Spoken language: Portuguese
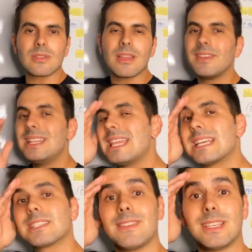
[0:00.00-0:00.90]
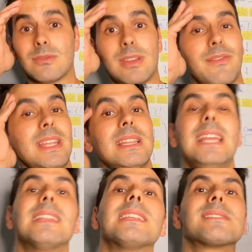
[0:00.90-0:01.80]
Não é vender às vezes, não é vender
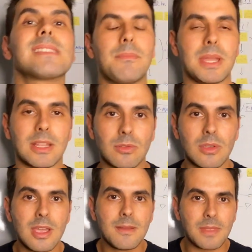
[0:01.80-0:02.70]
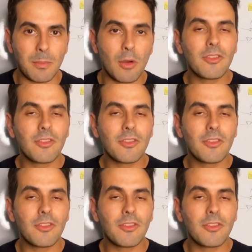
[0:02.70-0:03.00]
em lançamento, tá bom?